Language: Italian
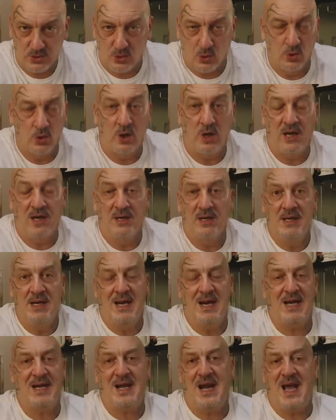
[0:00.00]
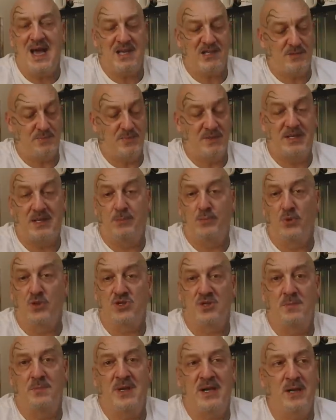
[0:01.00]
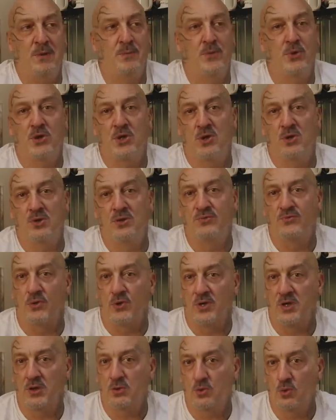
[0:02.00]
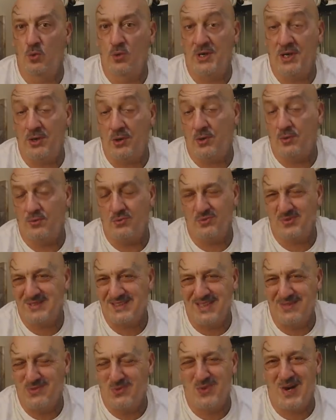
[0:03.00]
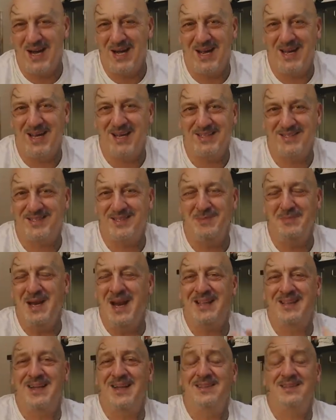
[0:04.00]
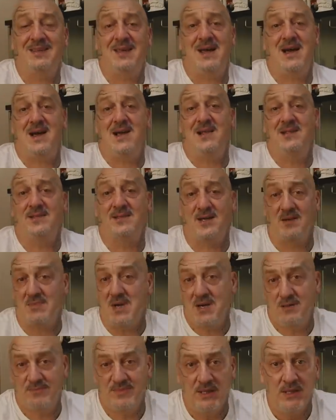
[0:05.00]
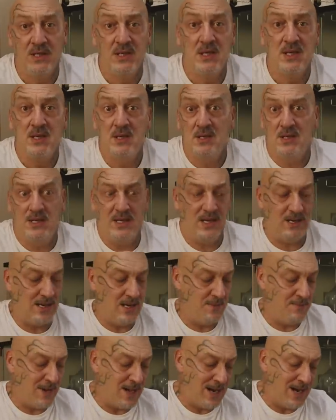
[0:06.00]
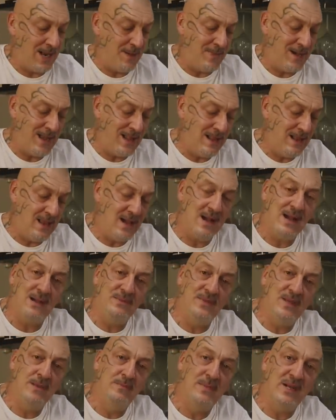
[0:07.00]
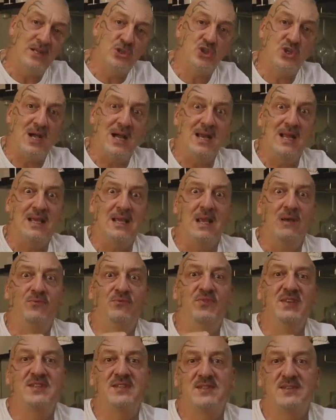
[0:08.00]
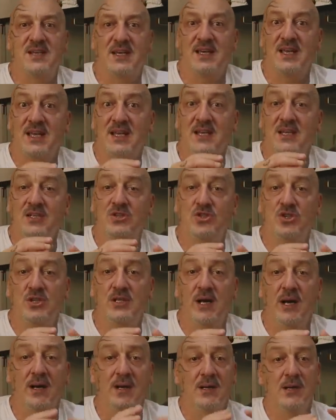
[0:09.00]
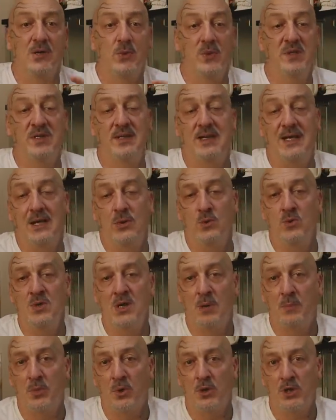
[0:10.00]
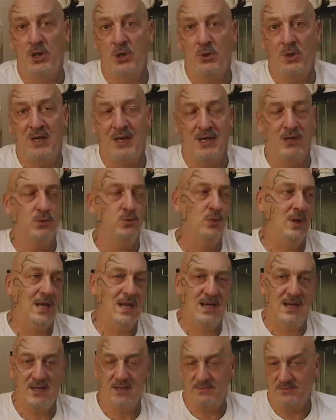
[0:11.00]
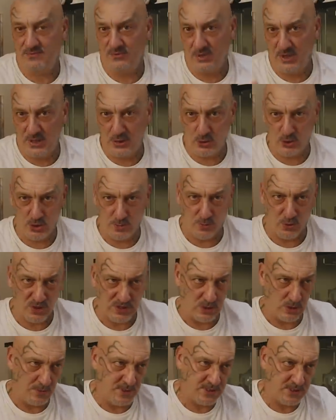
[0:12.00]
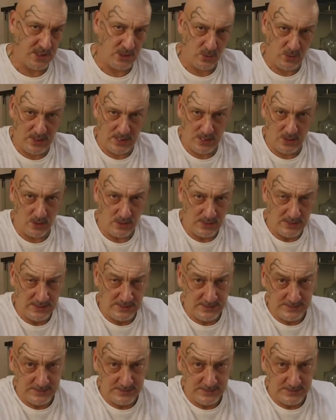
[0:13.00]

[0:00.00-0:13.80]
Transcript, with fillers: sono la clasp che può sembrare un pochino di fornitura, no? uguale, eh, simile a tante altre, ma le, le, la maglia del bracciale che è fissa, che è rigida, quindi che allunga un pochino il lag to lag, volendo ci possiamo mettere quello.